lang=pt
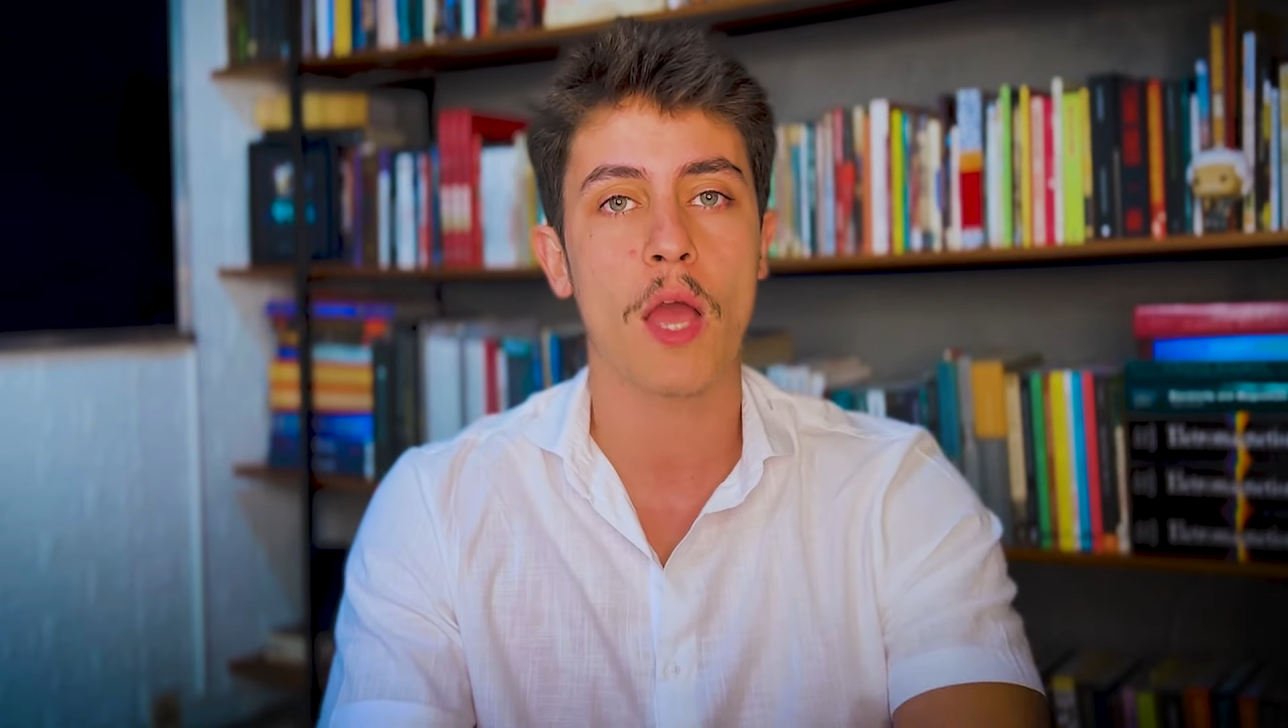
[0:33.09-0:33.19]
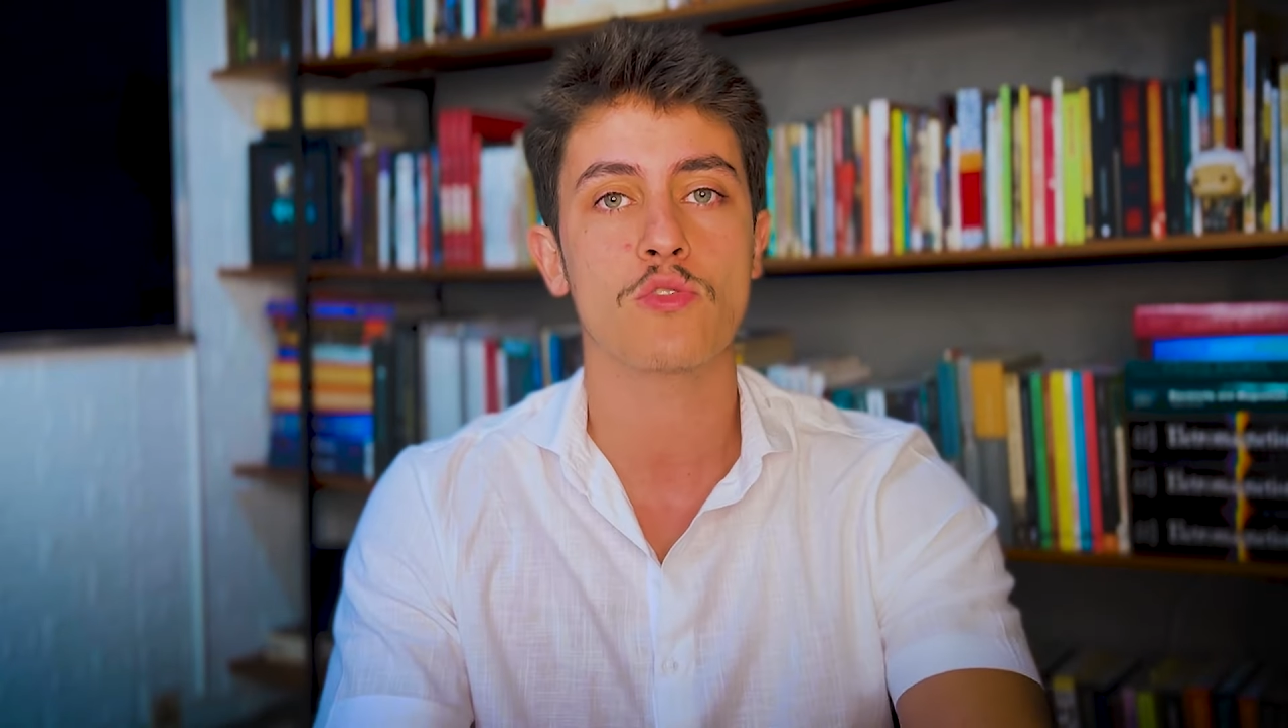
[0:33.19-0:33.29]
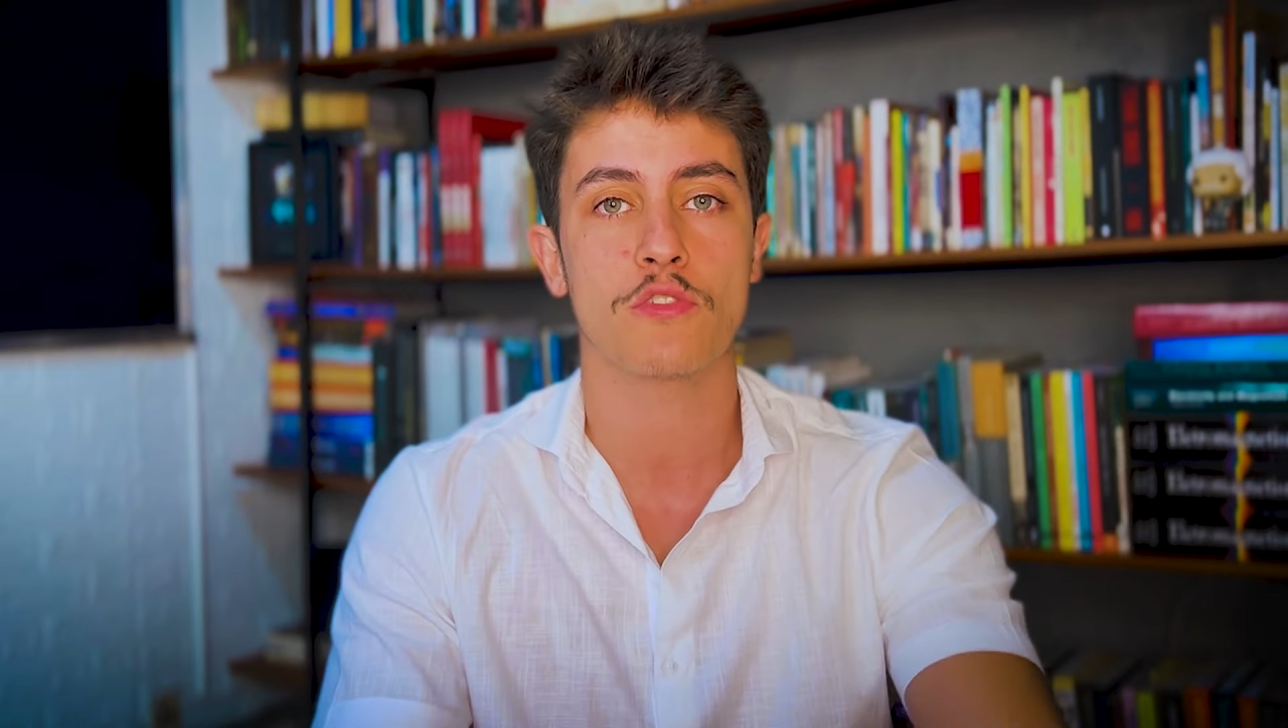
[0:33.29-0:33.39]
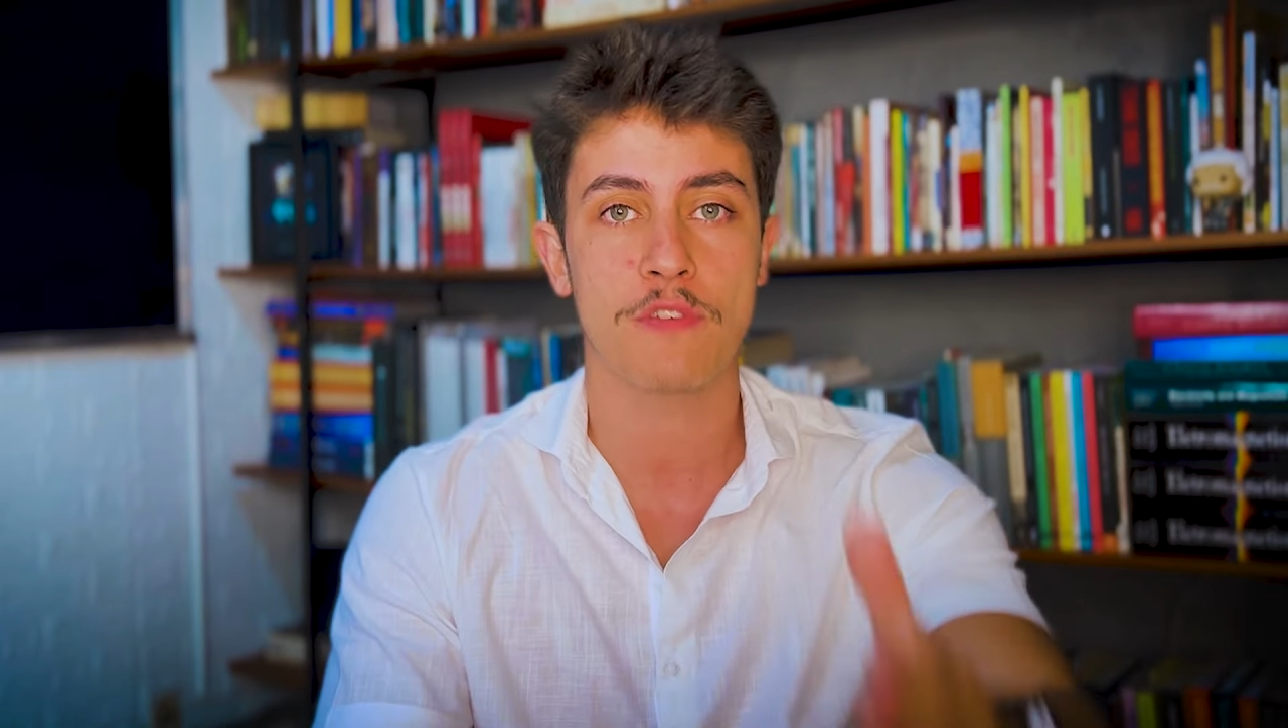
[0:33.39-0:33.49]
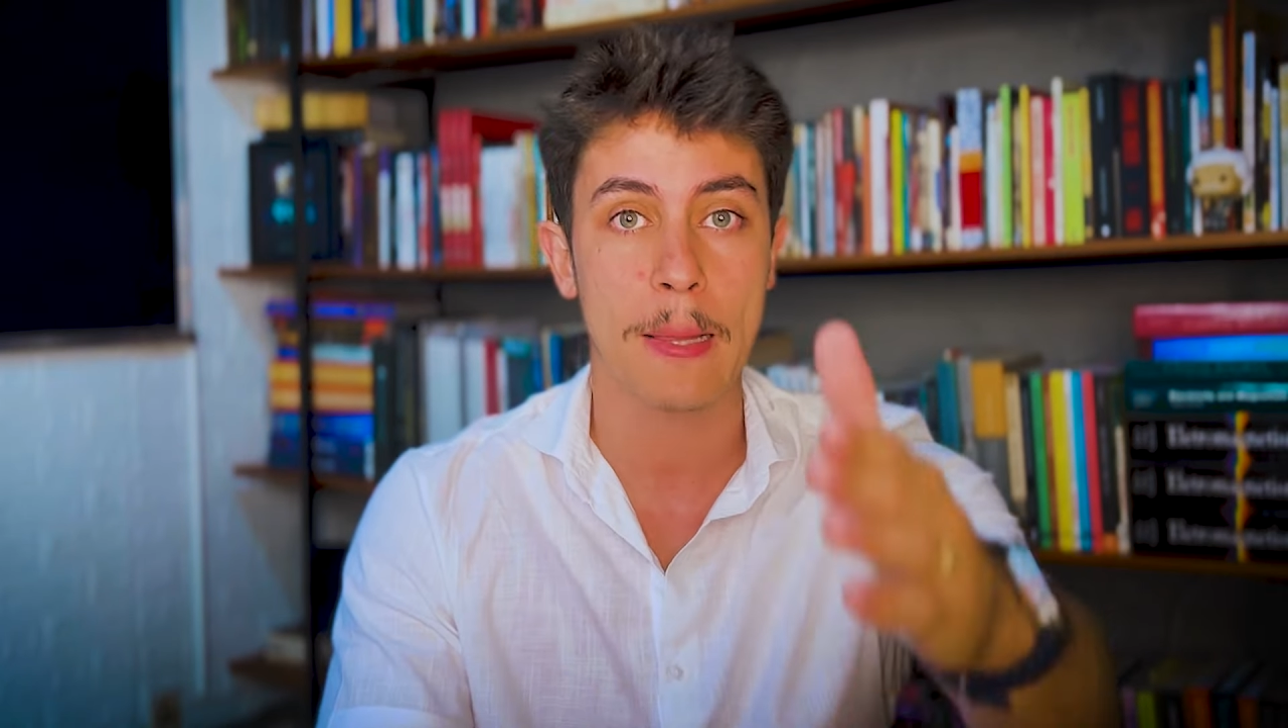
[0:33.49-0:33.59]
que eu
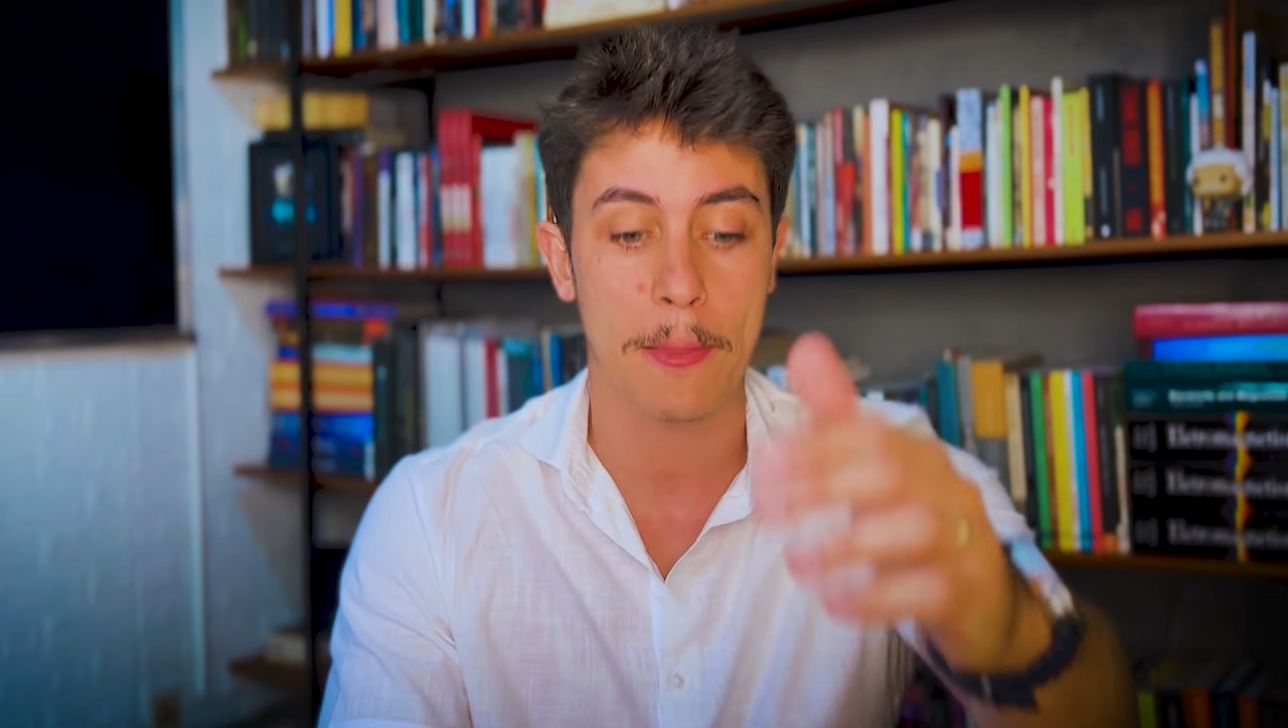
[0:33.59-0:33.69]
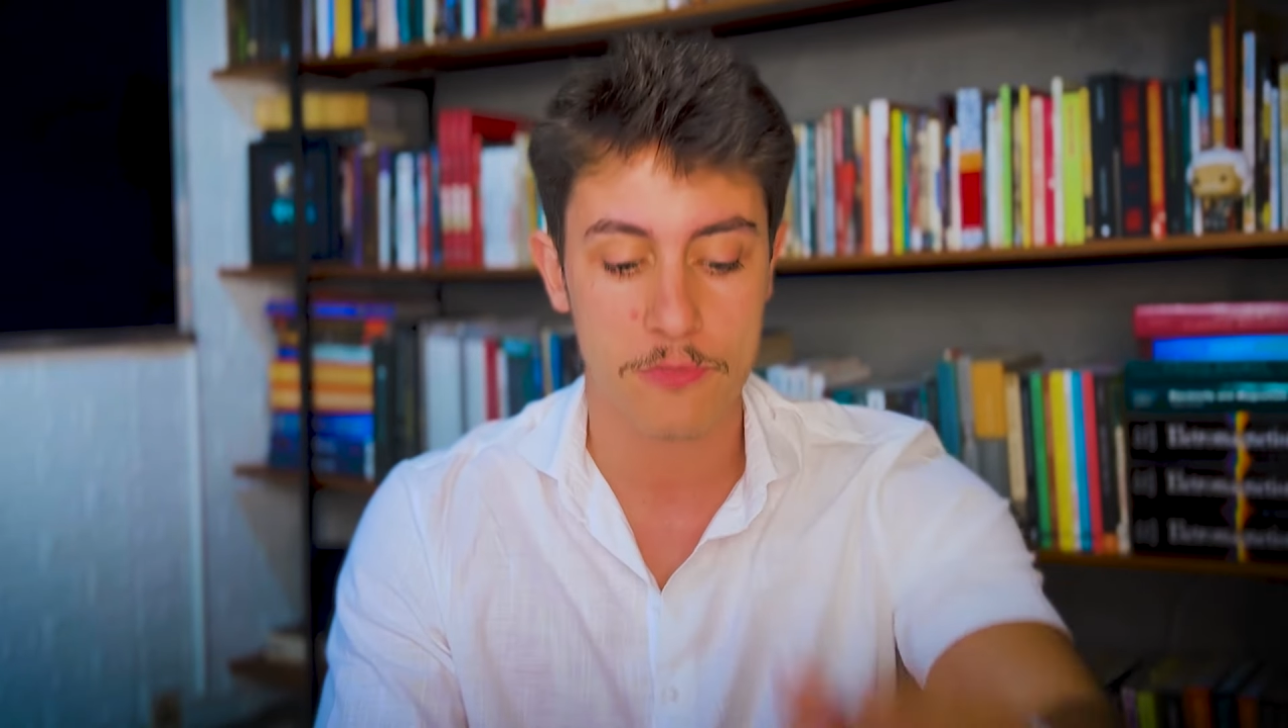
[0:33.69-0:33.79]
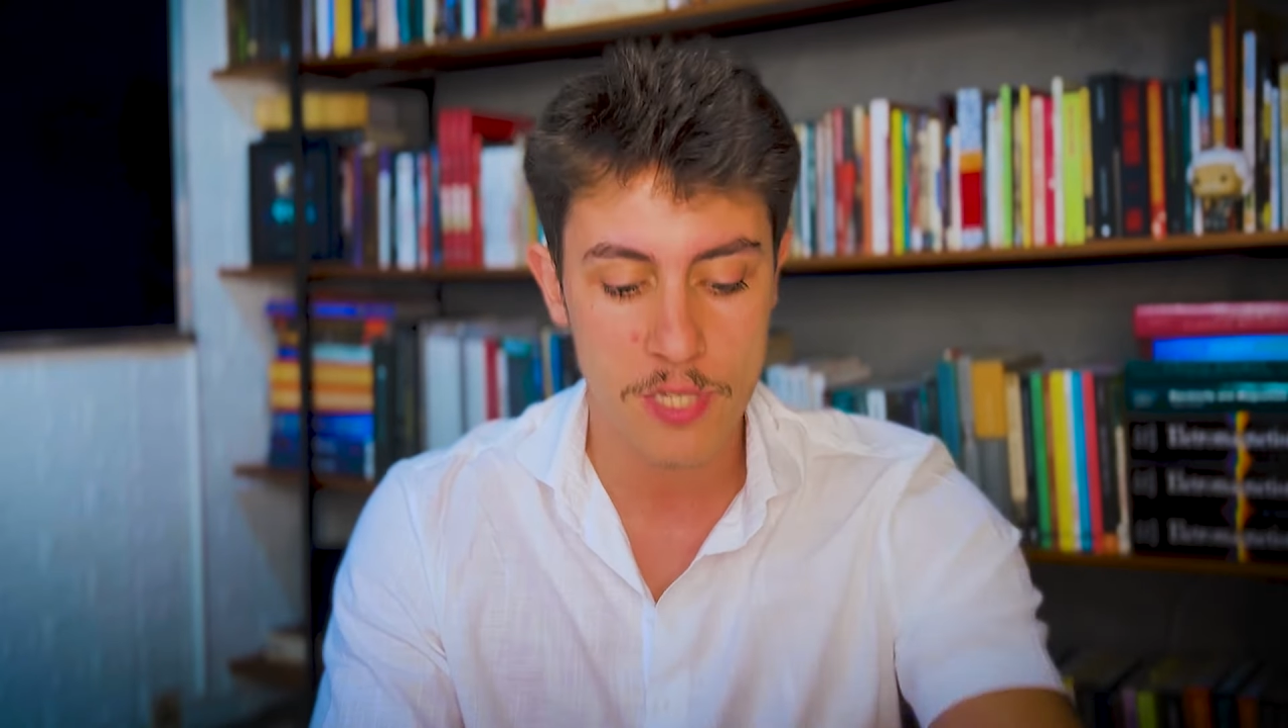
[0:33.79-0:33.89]
estou falando.